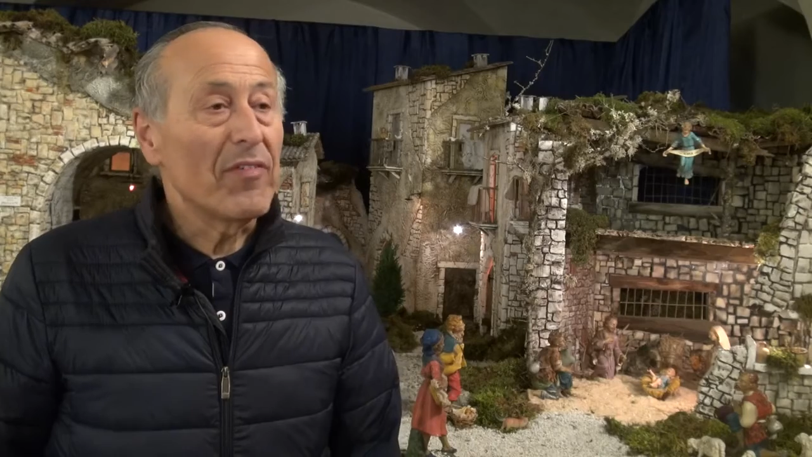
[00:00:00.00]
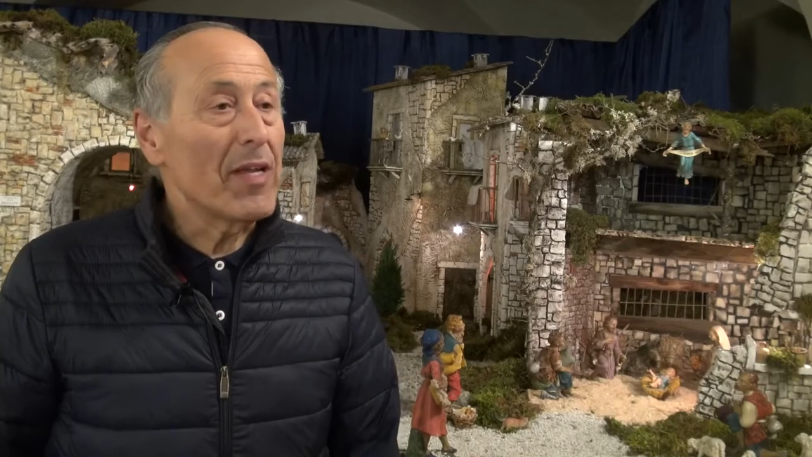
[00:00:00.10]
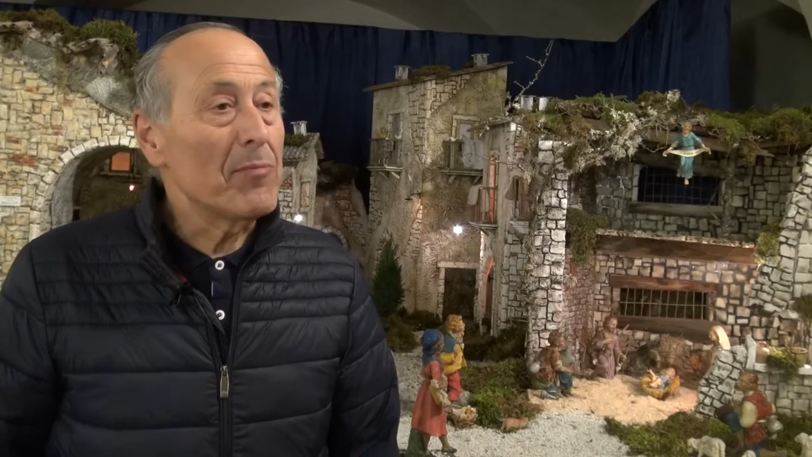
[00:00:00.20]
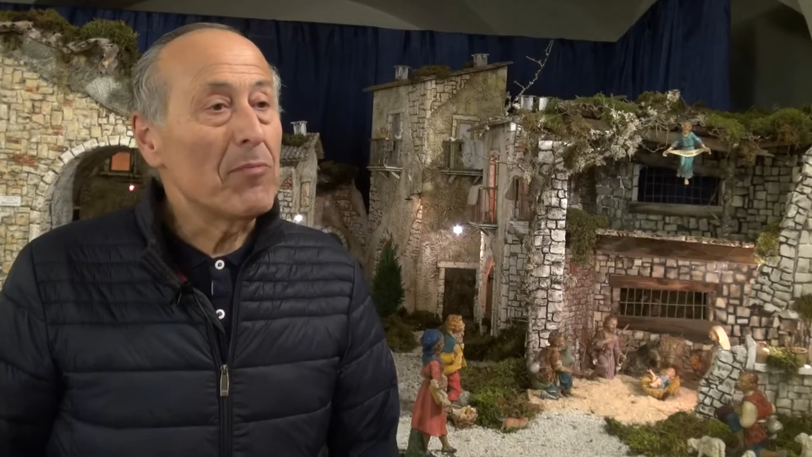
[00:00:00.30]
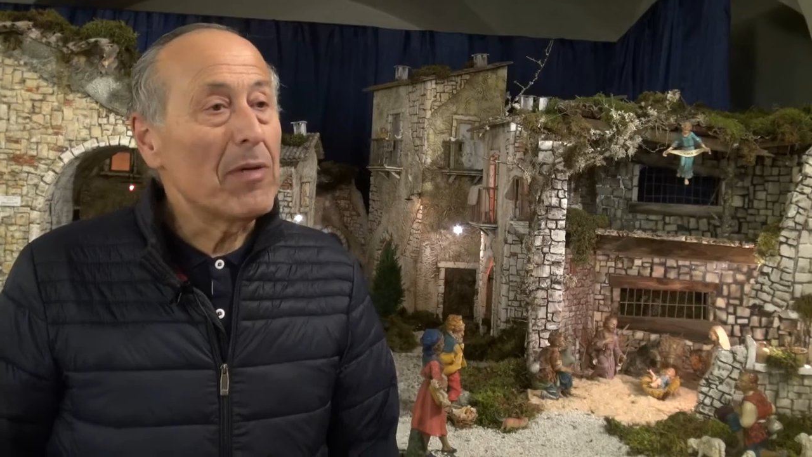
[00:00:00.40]

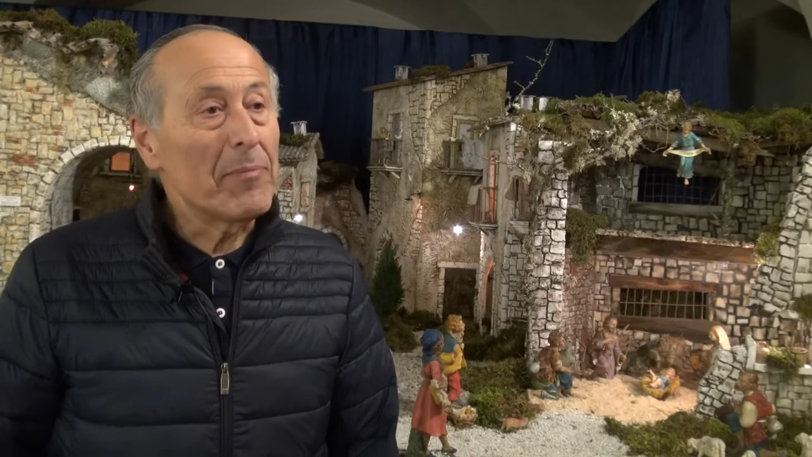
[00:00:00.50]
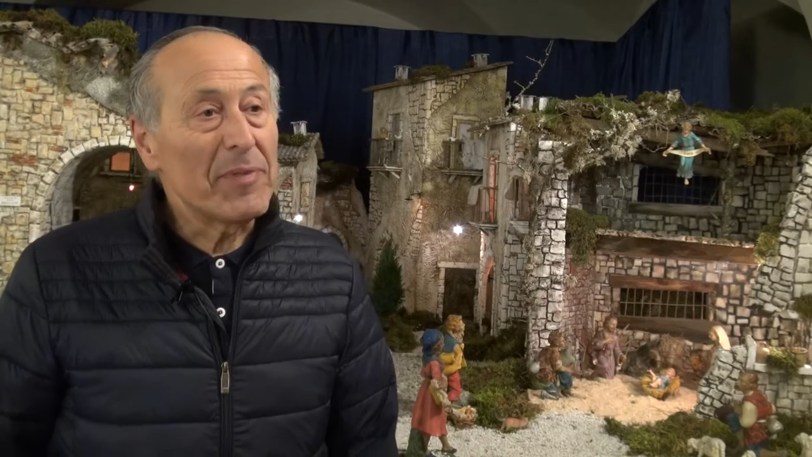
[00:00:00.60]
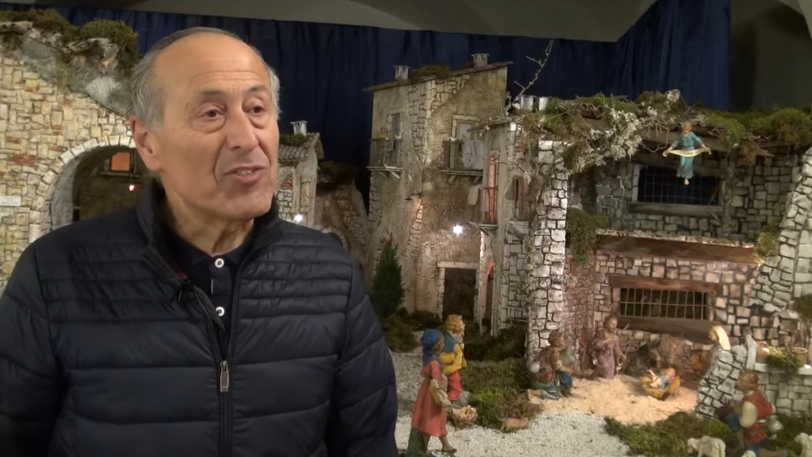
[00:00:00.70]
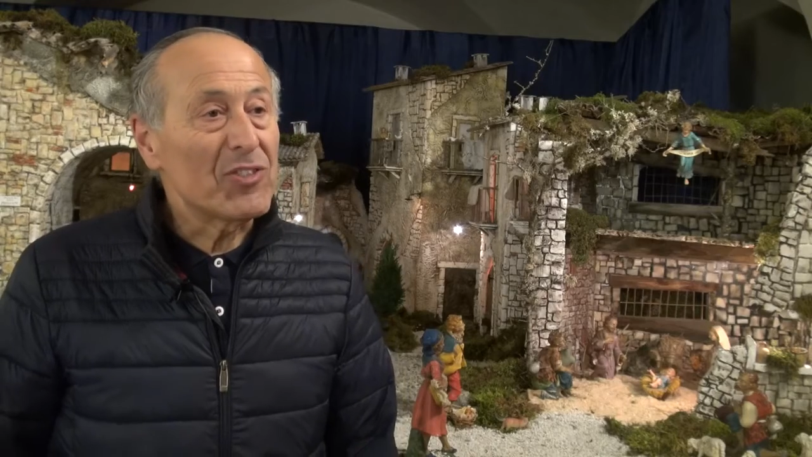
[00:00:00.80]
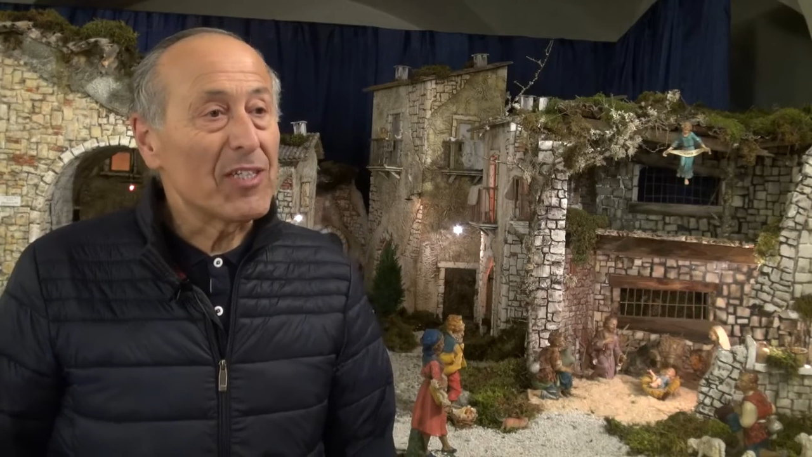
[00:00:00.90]
avremmo mai
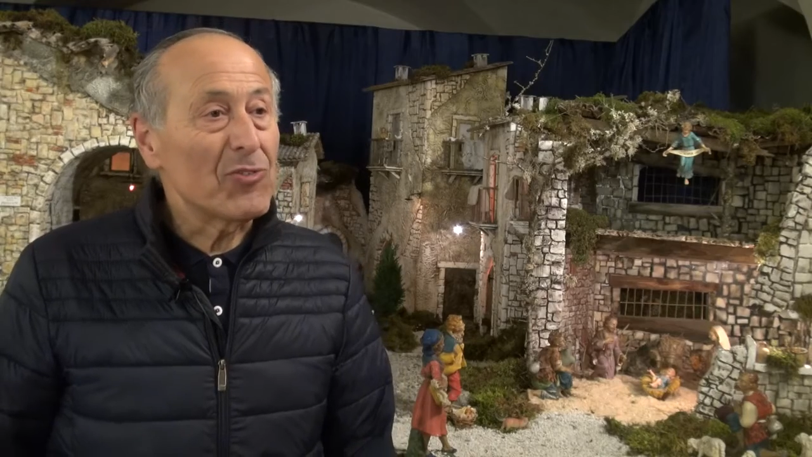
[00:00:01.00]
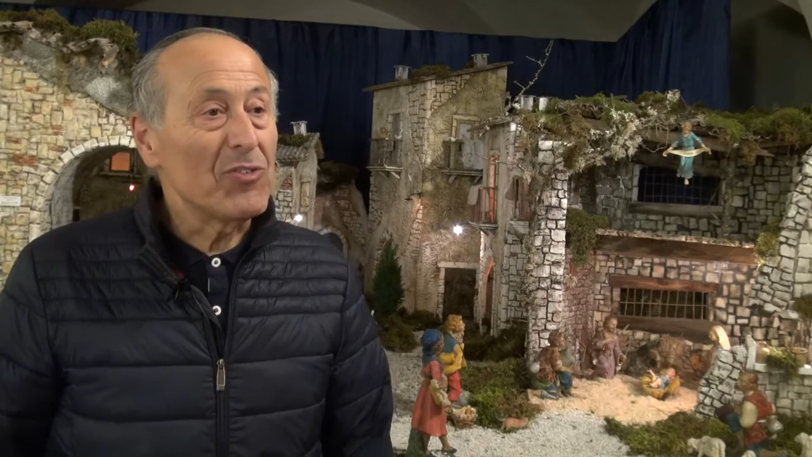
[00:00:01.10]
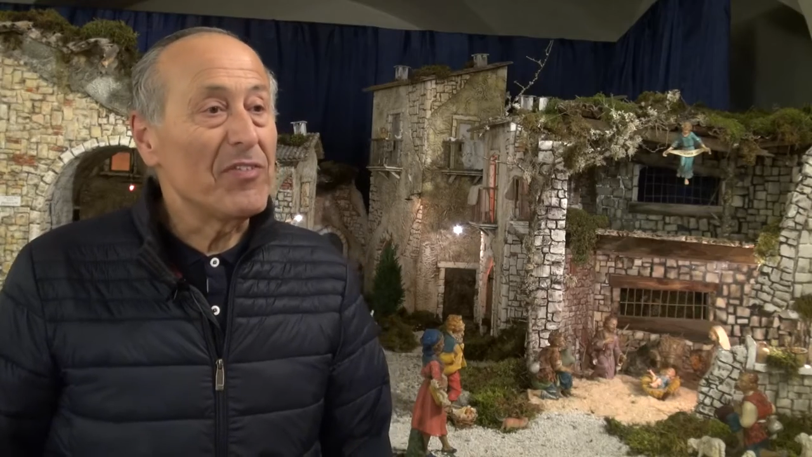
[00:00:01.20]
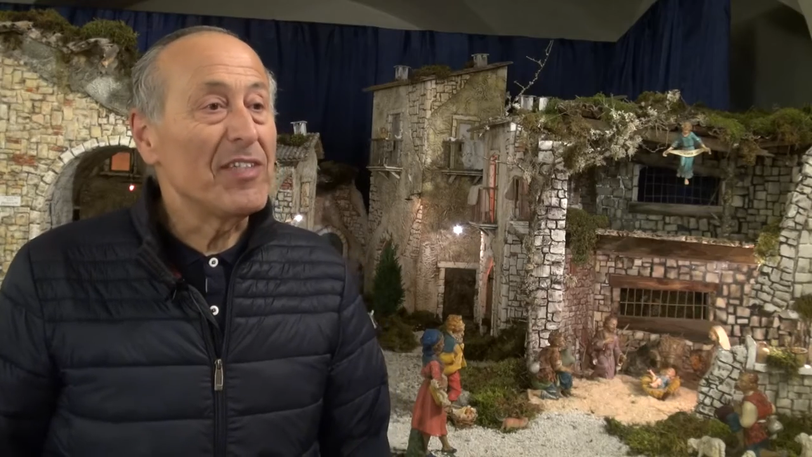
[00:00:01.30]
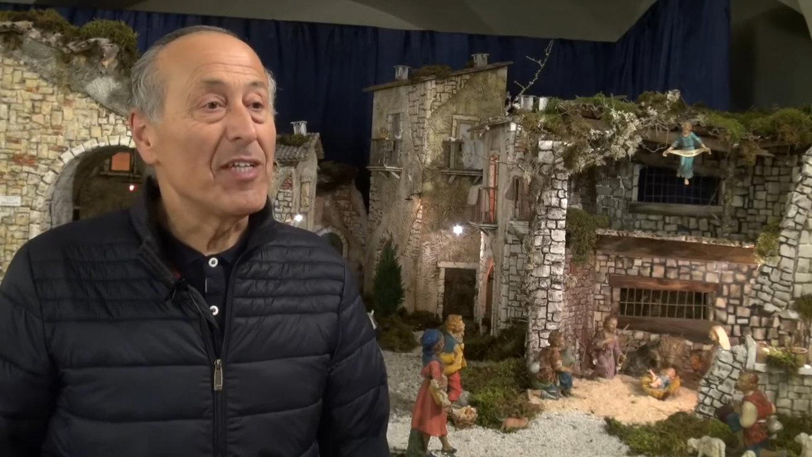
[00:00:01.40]
pensato
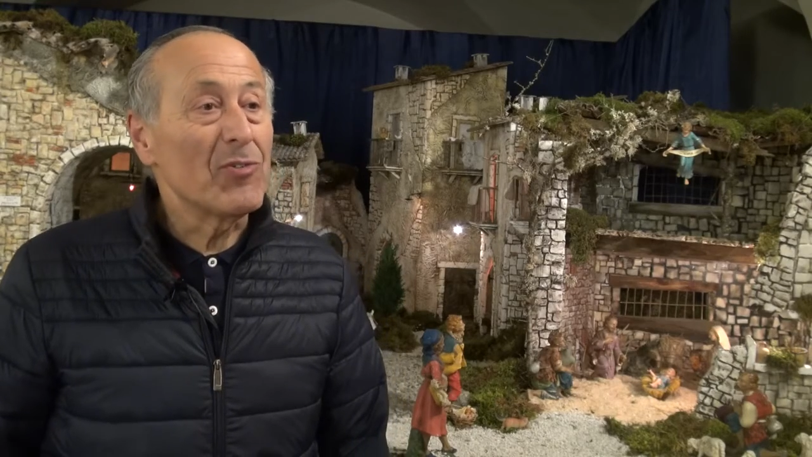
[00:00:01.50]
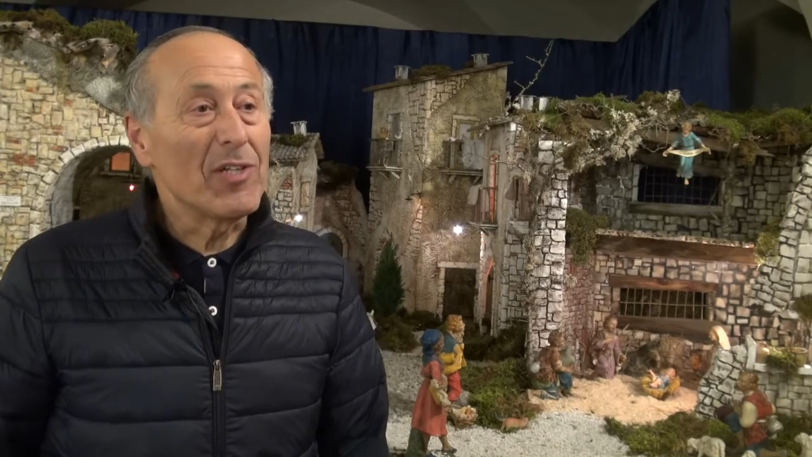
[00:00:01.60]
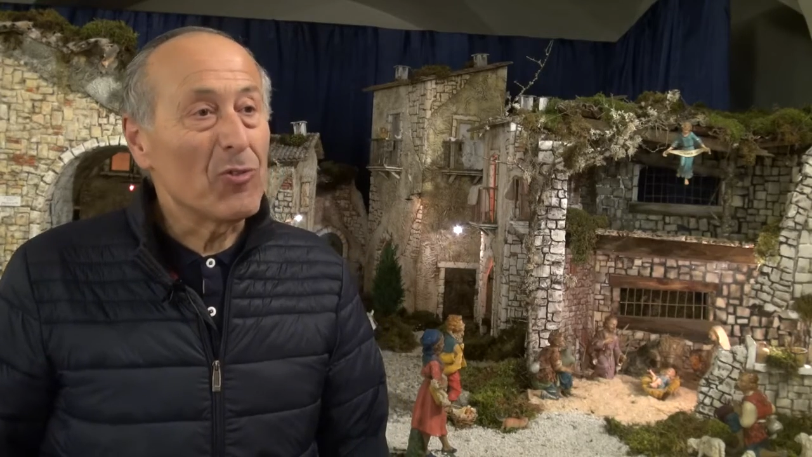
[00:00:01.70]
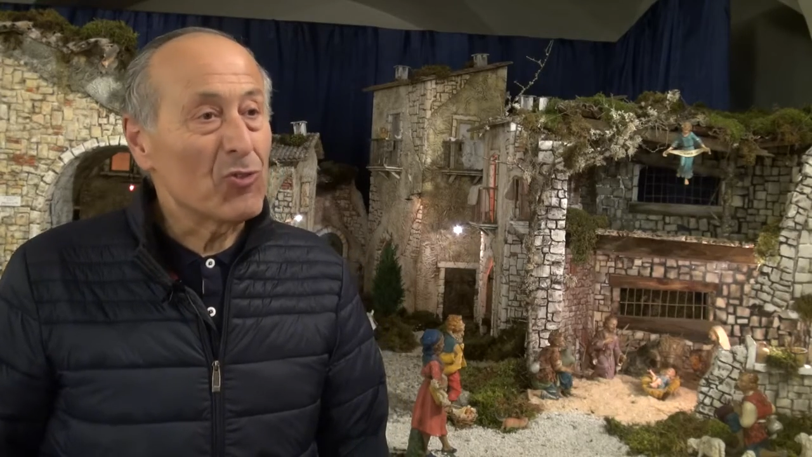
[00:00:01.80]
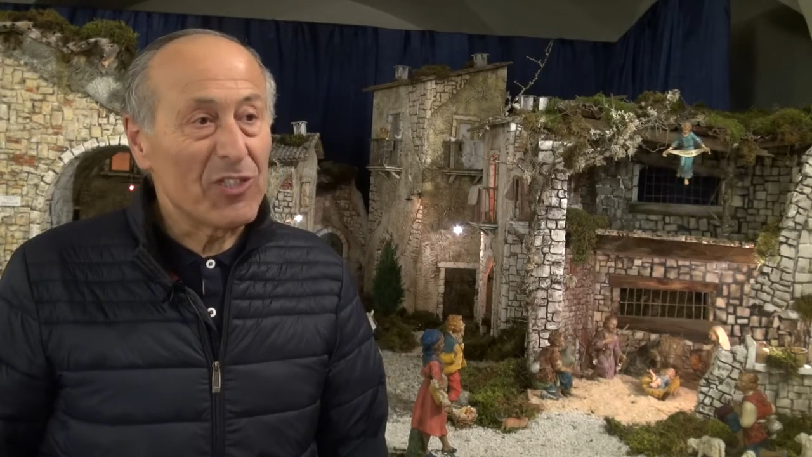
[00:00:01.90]
di vedere
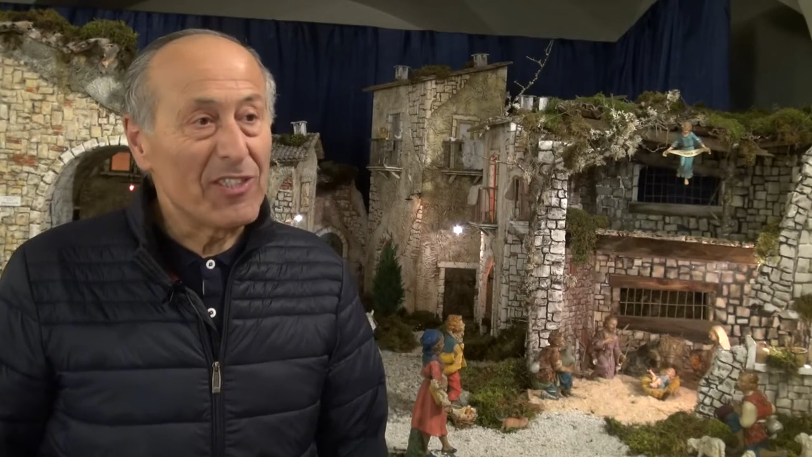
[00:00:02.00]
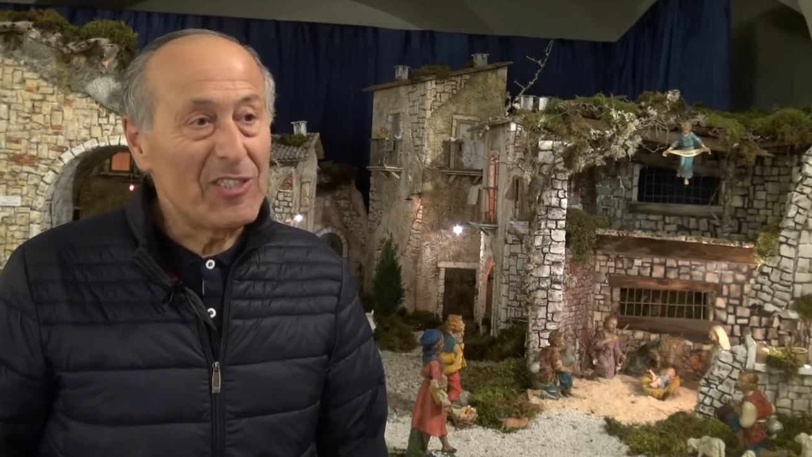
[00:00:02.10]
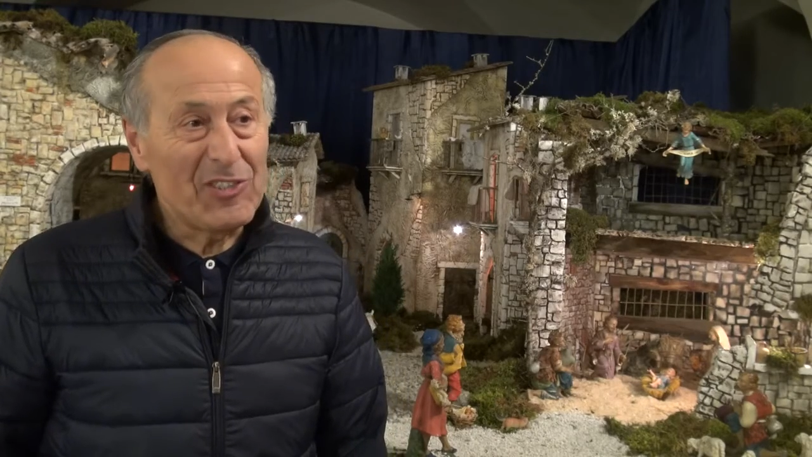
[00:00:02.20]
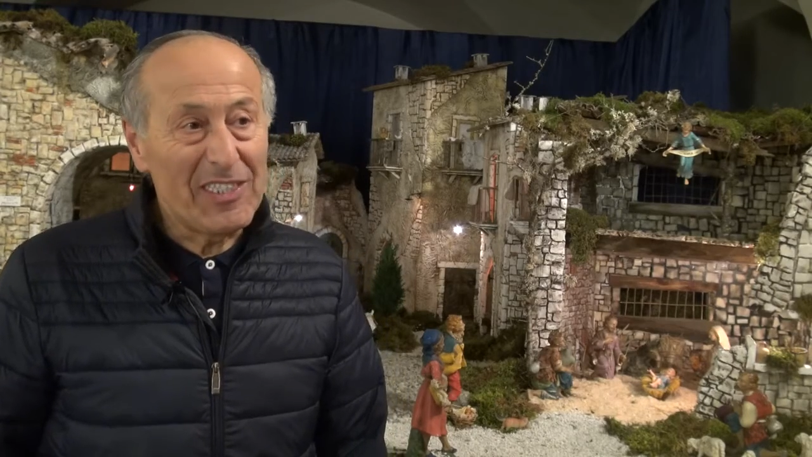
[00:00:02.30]
una cosa del